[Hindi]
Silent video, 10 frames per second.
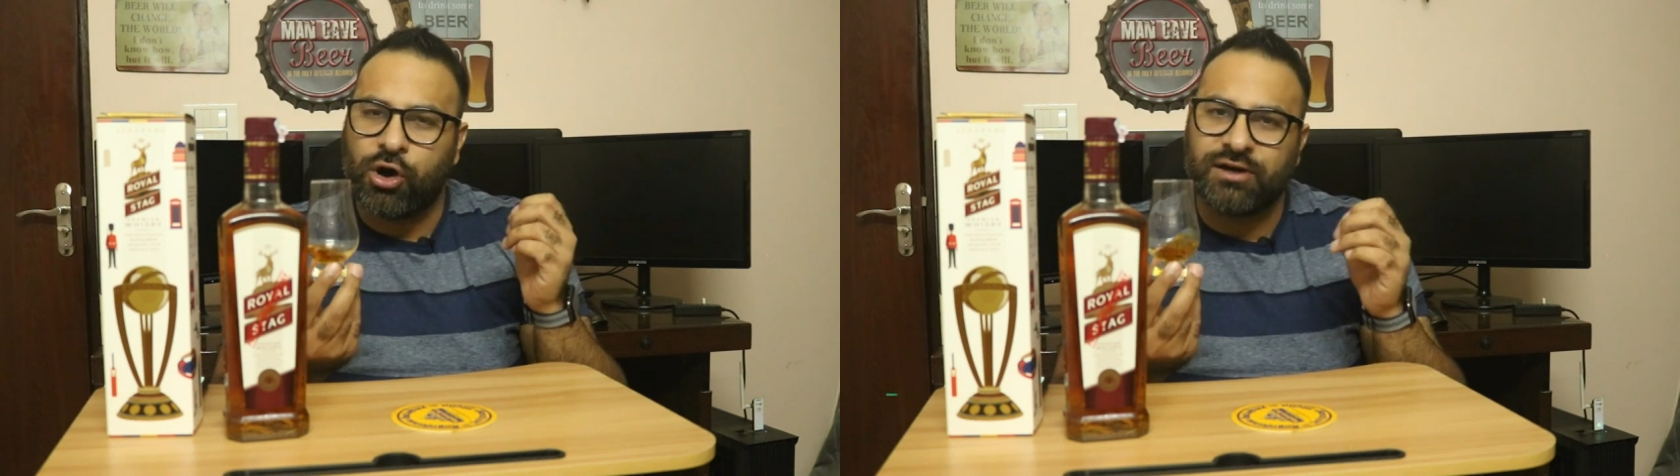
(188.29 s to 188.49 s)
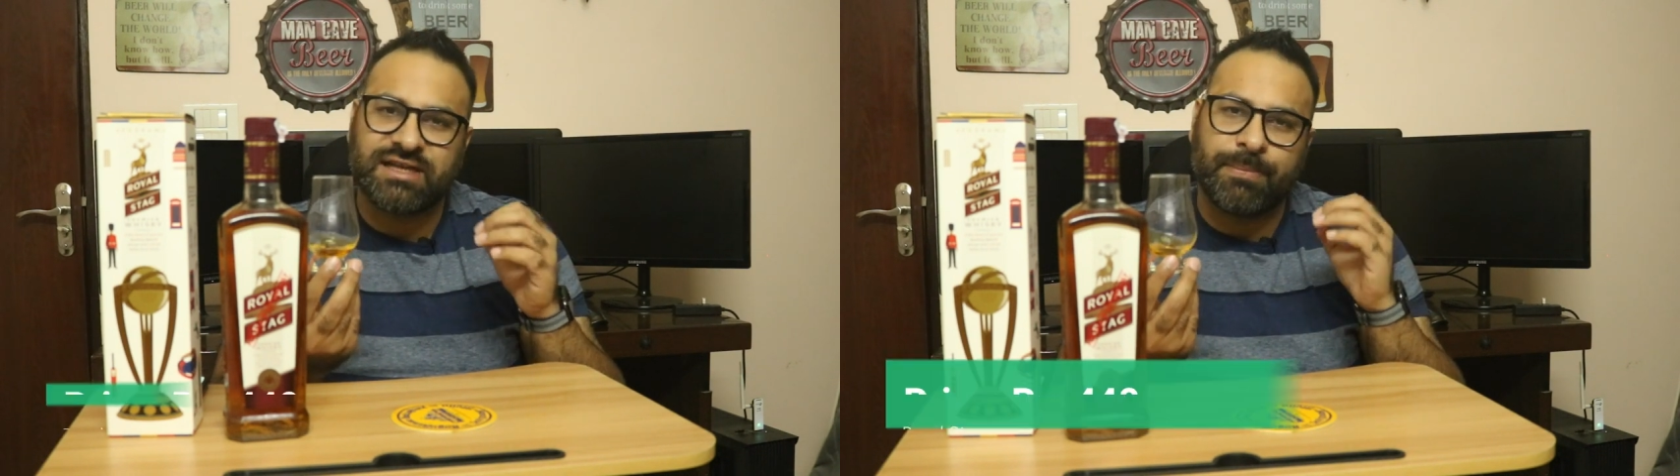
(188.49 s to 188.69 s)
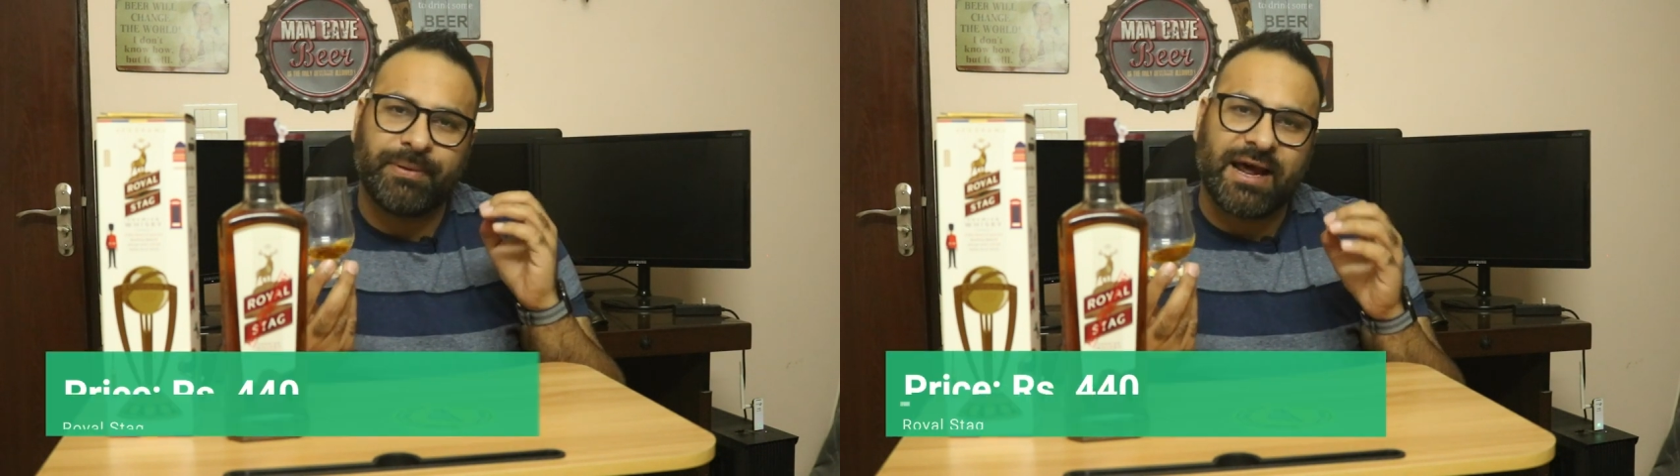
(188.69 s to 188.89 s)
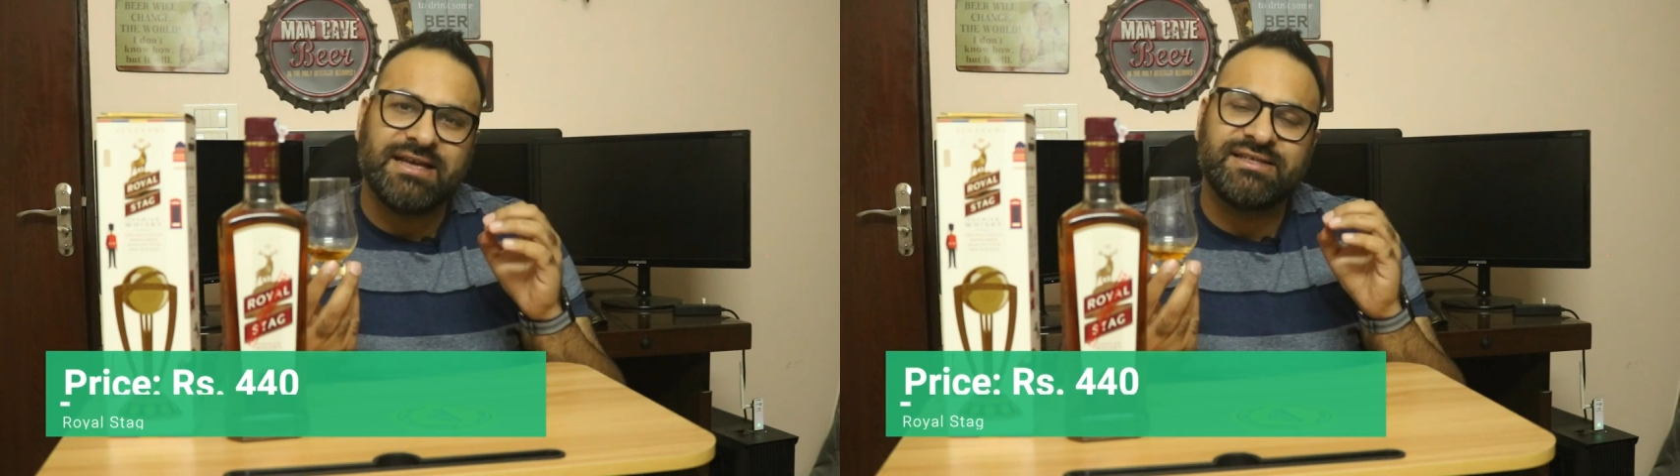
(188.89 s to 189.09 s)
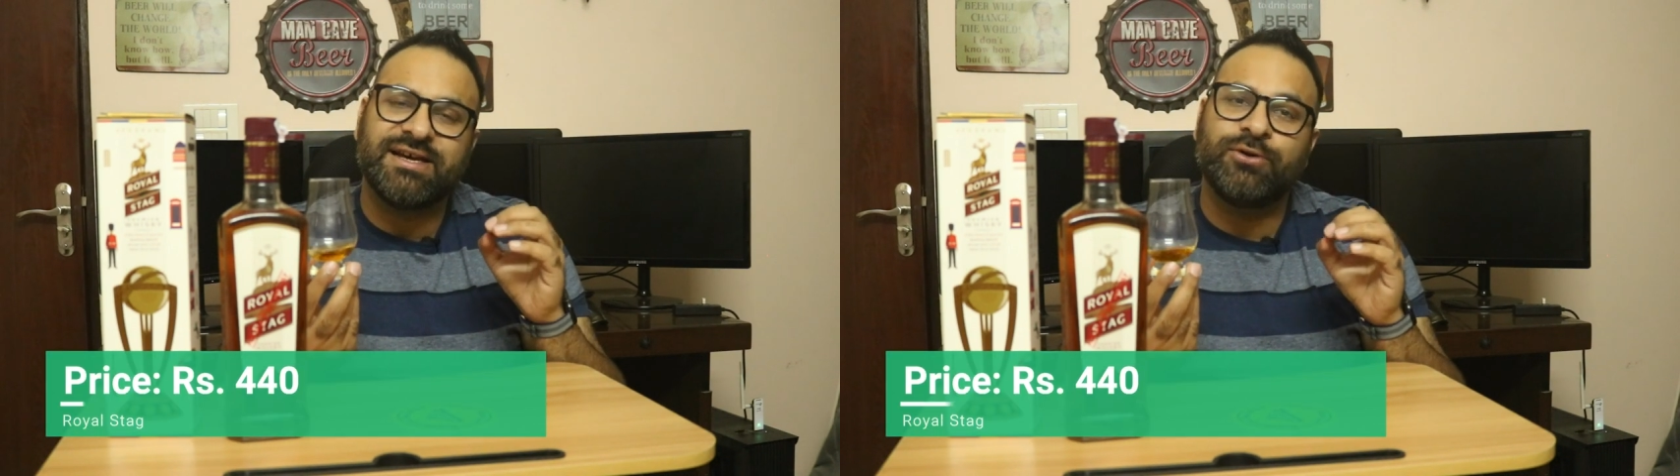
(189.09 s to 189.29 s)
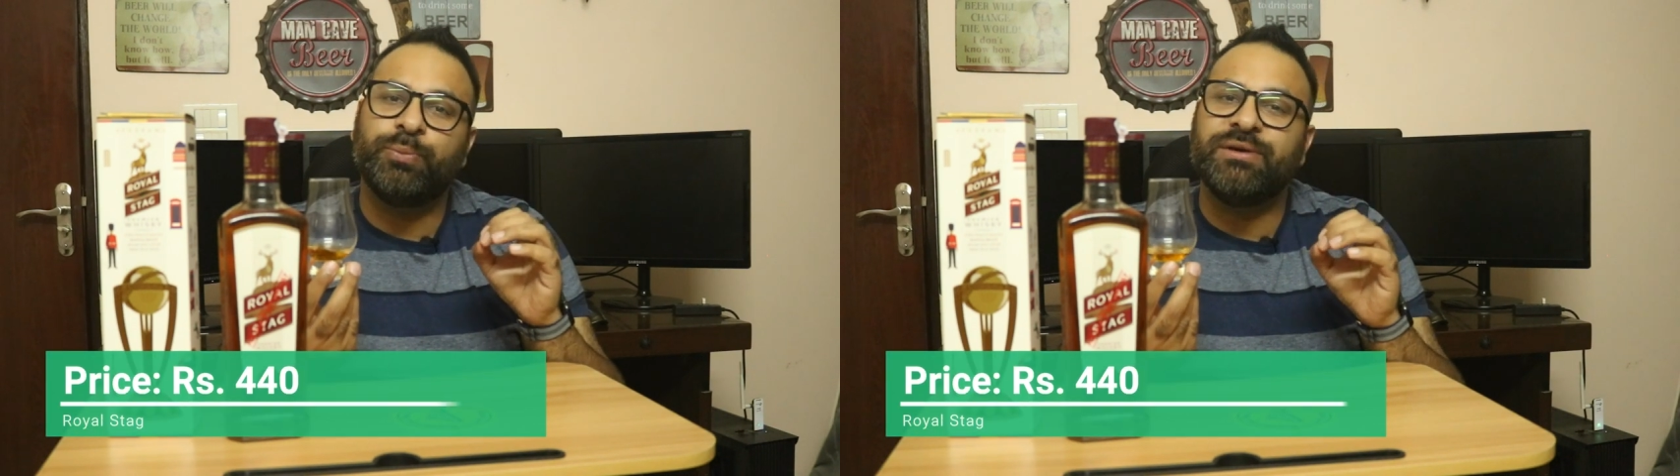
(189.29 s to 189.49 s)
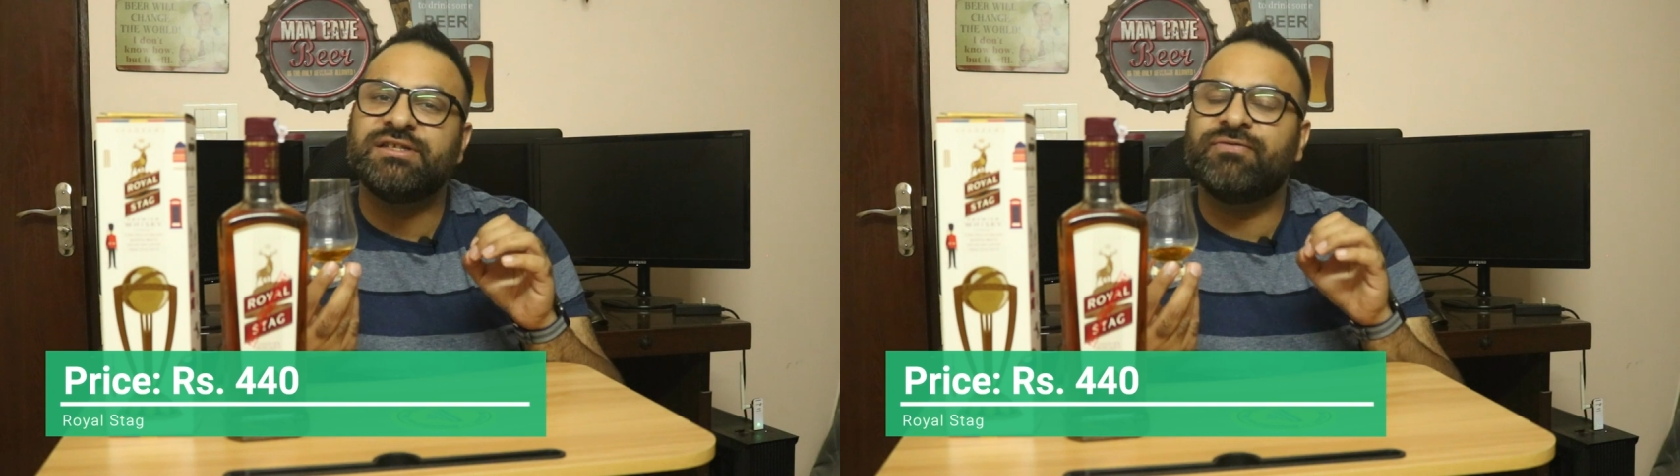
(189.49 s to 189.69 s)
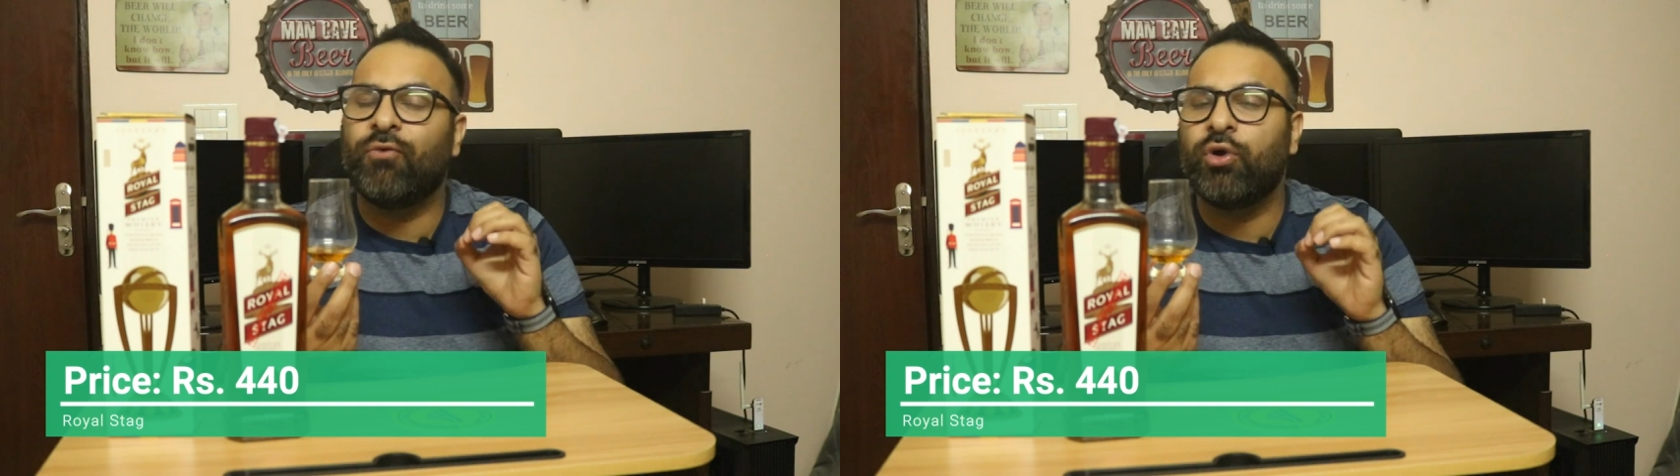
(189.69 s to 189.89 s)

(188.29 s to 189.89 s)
और इसका प्राइस है रुपीज़